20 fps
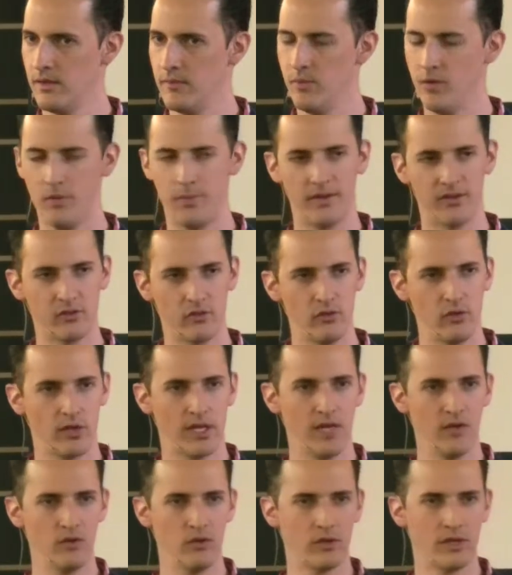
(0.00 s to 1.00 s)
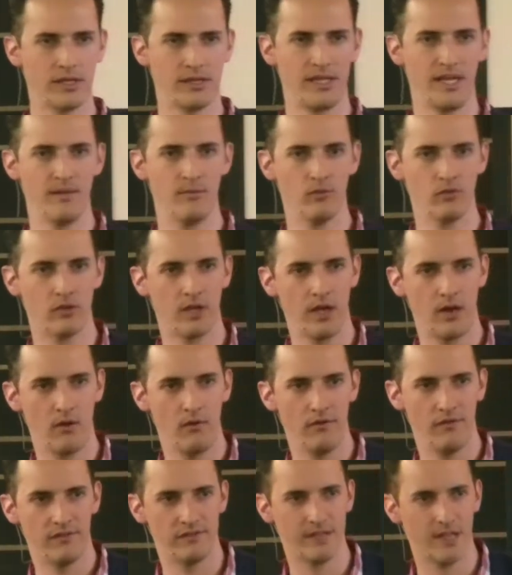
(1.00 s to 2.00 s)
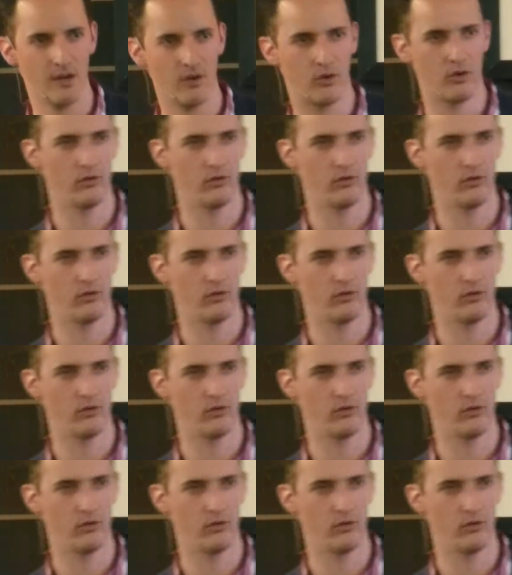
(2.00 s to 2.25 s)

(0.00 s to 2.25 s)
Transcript: Pero pastor, ¿qué no tenemos que confesar lo